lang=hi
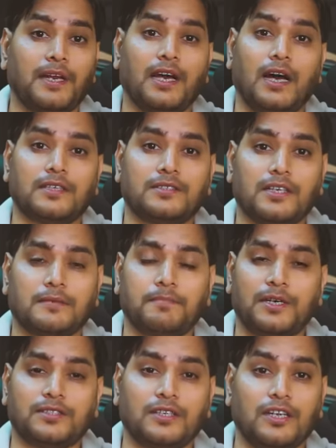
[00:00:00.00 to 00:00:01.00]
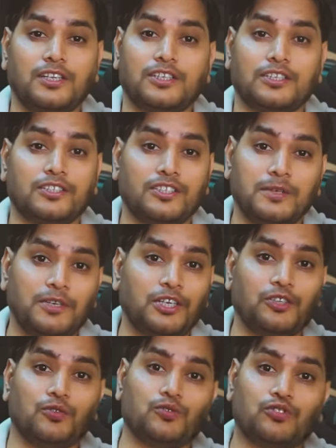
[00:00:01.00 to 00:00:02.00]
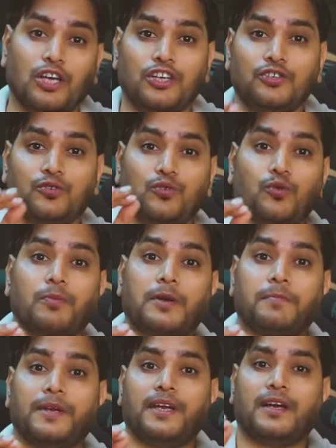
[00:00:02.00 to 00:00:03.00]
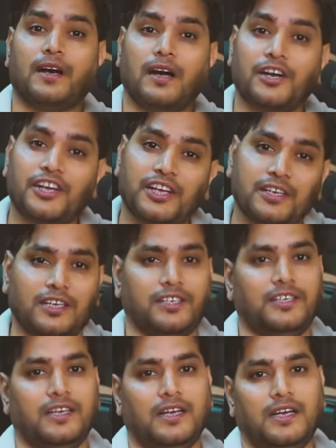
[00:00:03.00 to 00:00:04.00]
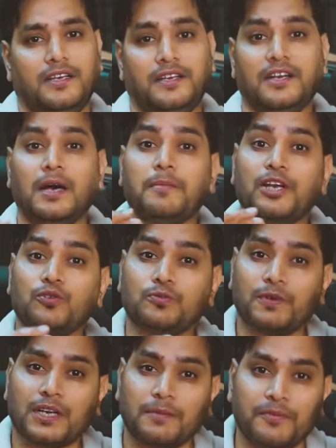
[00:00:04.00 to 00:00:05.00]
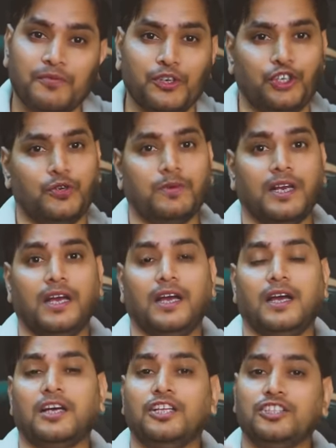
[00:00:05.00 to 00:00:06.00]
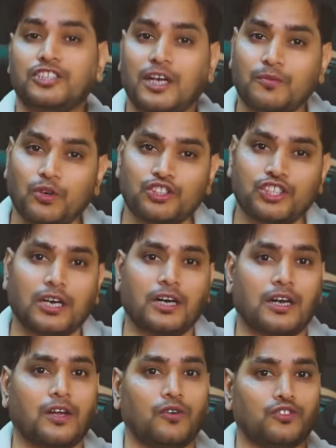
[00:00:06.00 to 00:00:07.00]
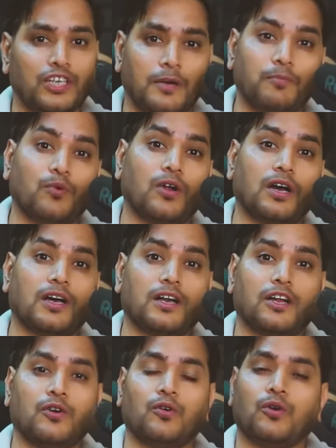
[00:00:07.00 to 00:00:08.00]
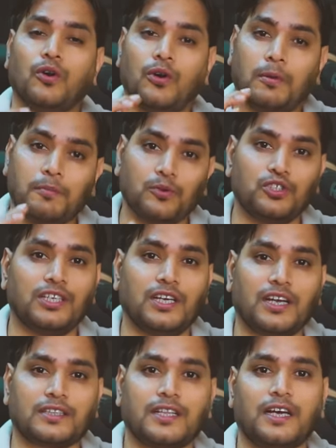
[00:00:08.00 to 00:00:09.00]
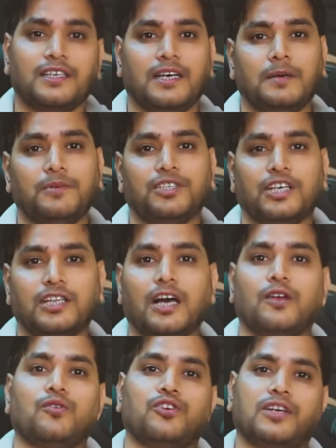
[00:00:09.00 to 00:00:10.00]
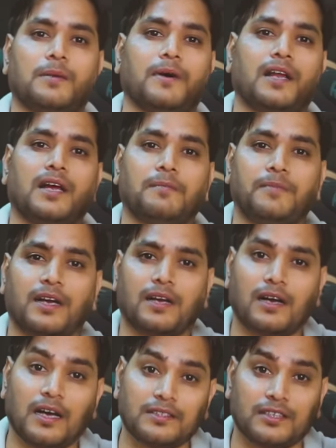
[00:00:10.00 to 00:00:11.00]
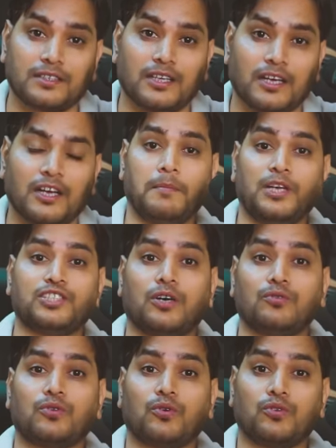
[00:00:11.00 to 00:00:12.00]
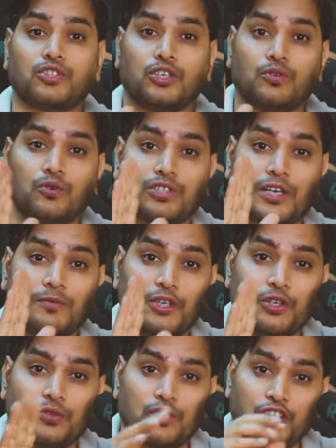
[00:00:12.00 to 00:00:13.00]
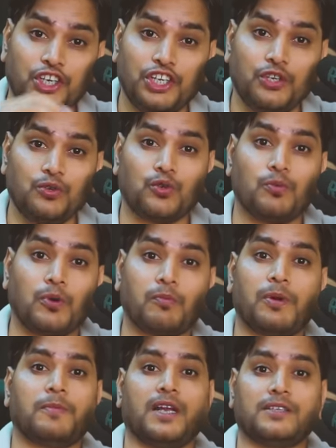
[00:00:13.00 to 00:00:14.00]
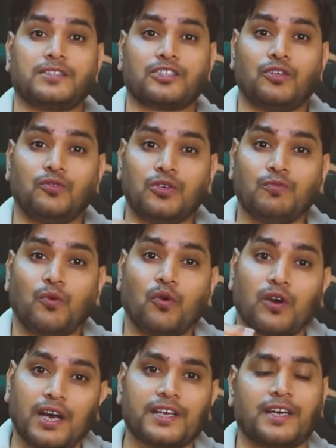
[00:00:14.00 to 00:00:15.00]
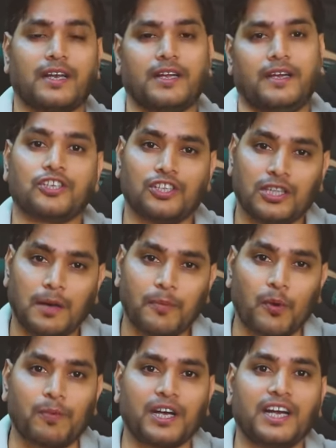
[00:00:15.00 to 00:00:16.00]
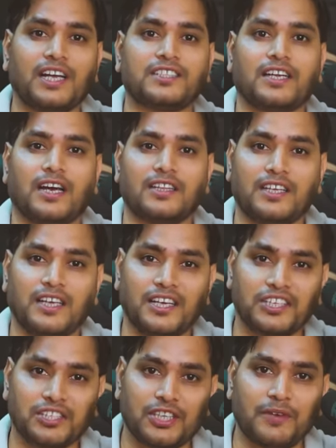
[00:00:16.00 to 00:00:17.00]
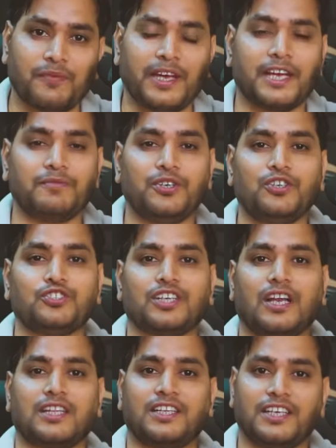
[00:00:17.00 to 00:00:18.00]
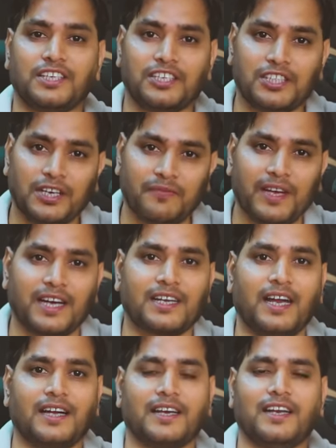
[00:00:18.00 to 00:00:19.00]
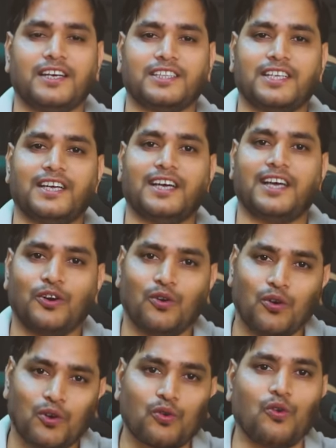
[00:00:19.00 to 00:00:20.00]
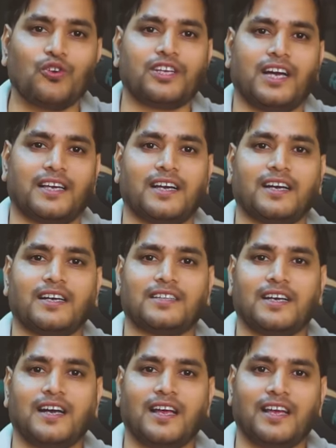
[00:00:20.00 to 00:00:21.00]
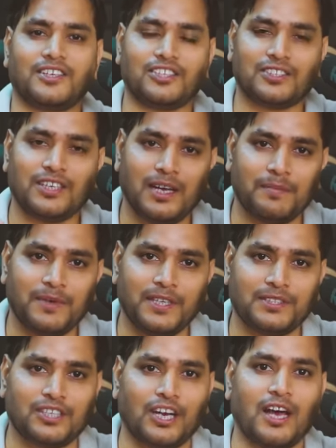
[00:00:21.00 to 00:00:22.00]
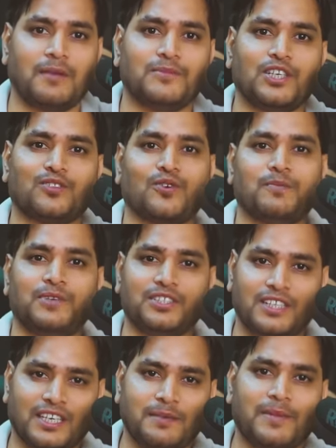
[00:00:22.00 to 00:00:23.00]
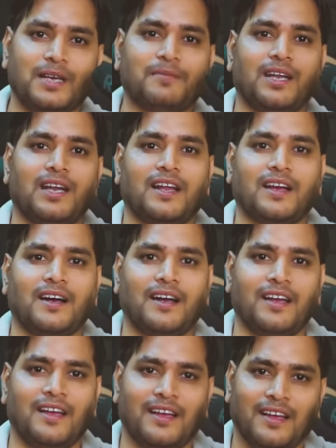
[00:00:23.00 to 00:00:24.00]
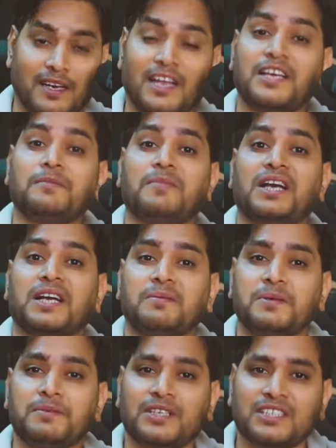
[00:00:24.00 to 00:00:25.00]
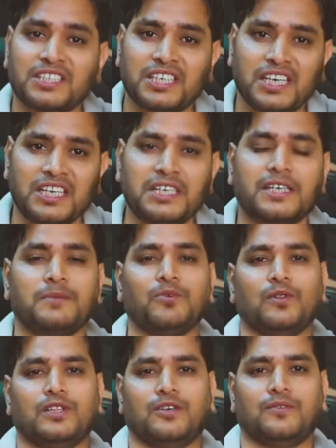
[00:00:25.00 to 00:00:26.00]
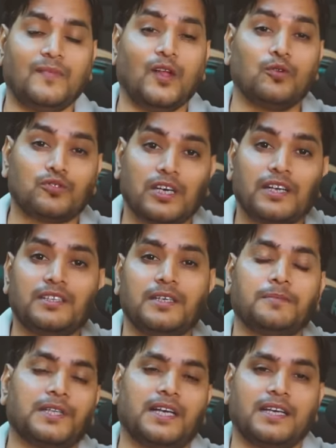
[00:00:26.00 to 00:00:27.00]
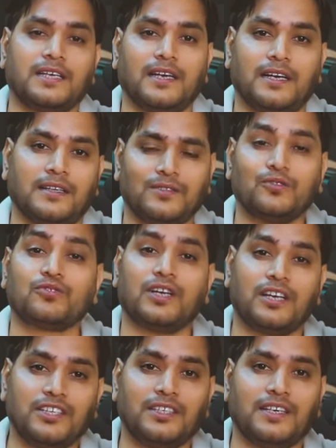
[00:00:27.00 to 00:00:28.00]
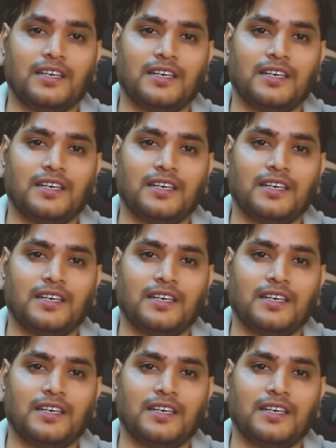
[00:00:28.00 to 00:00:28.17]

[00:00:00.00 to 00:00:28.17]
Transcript: मैंने आज तक पर्सनली किसी भी हिंदुस्तानी यूट्यूबर पे अटैक नहीं किया है ना मैंने उस पर कभी वीडियो बनाया चाहे वो अच्छा कर रहा हो चाहे बुरा कर रहा हो मुझे ये लगता है कि हमेशा दाल रोटी कमारा अपना खा सकता है मैं चाहूँ तो रोज के दो चार वीडियो तो इंडियन यूट्यूबरों पर बना सकता हूँ कि वो कर क्या रहे कितना प्रोपागेंडा चलाते हैं कितने फेक वीडियो चलाते हैं कितने फेक टाइटल लिखते हैं और कौन क्या क्या करता है किसने अपनी सनामजद को अपनी सगी बहन बना रखा है लेकिन मैं कभी भी किसी के लिए नहीं बोलता हूँ उसका रीज़न पता है क्या है उसका रीज़न